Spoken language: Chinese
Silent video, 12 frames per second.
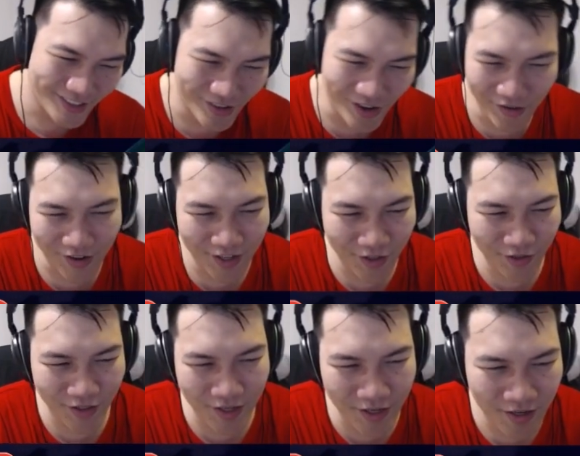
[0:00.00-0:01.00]
对啊，反正就
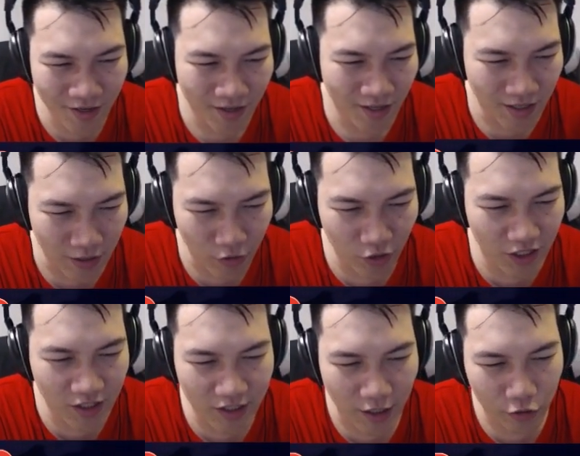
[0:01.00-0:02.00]
是你如果真
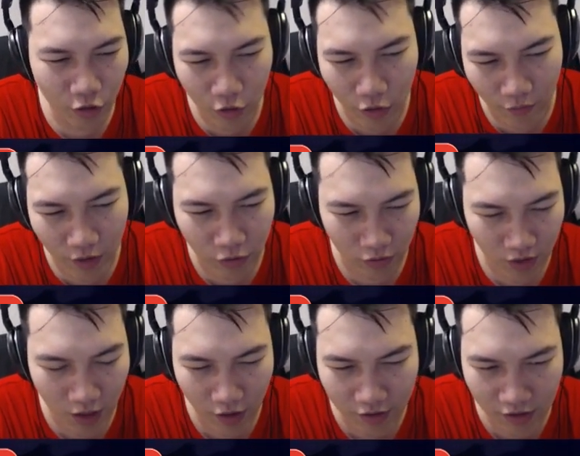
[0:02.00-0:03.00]
的想要摧毁友方手下
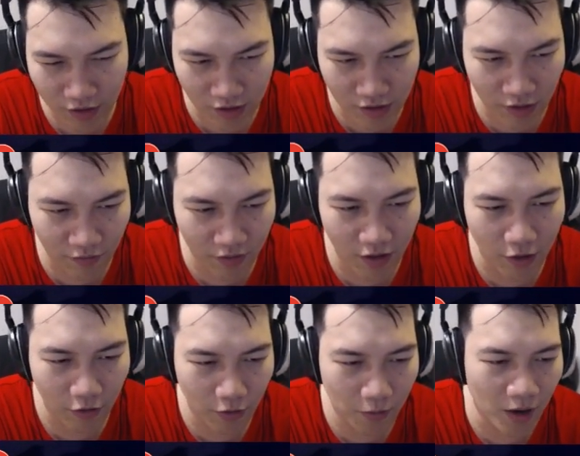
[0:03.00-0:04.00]
的话，这是一张非常
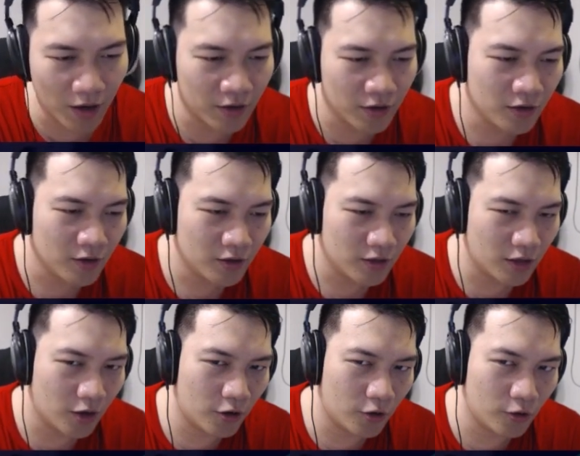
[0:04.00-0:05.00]
好的牌。然
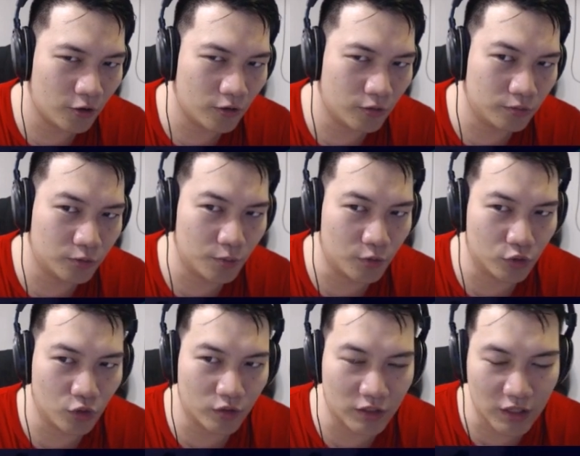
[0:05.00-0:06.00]
后就比如
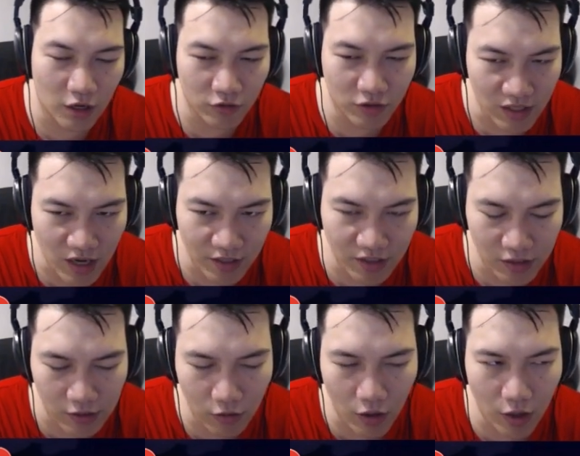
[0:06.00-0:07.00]
说你想要自己开
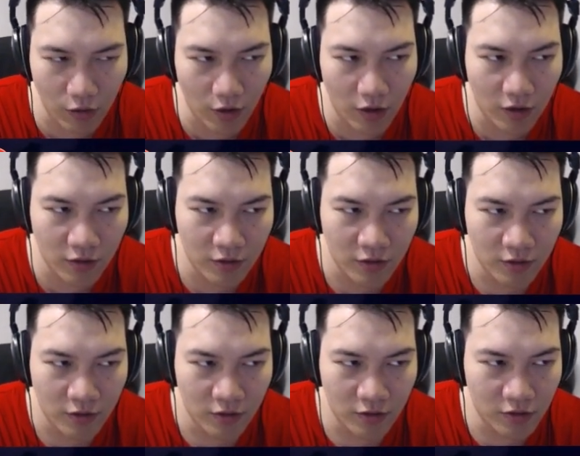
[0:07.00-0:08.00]
西瓜的话，
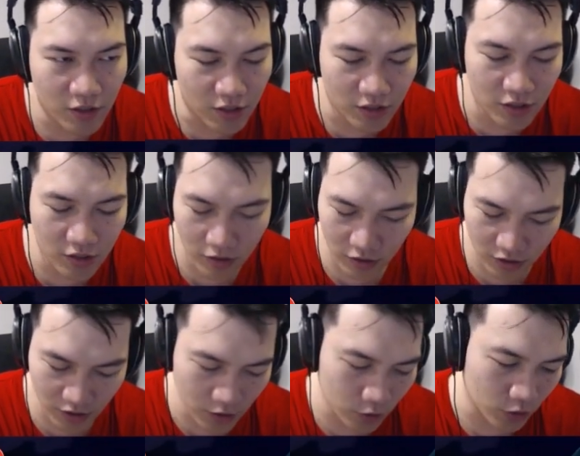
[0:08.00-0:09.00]
这也是一个
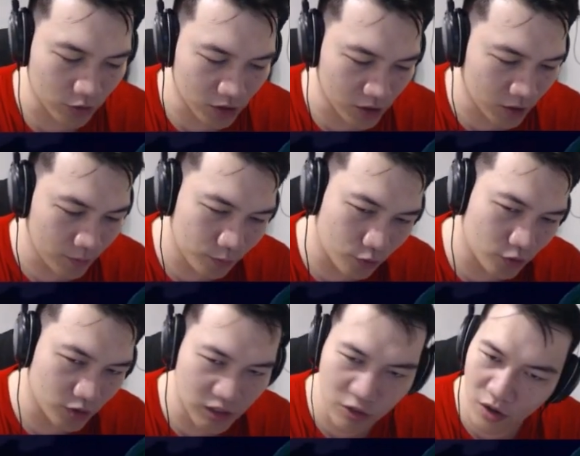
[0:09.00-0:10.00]
新的选择。不过
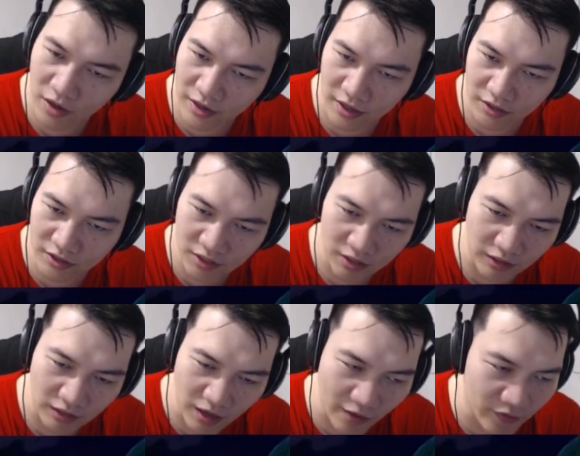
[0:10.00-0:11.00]
西瓜也
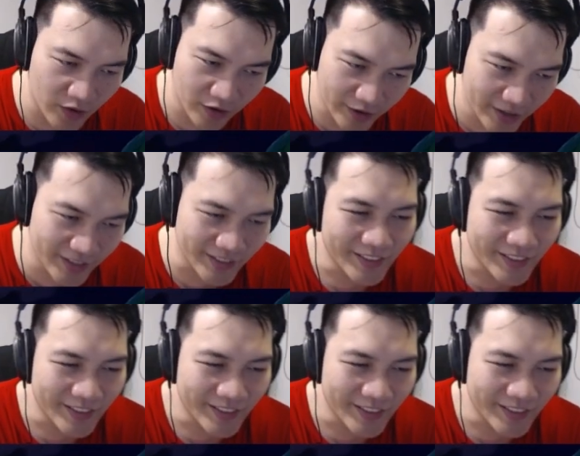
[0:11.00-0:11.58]
进开放了，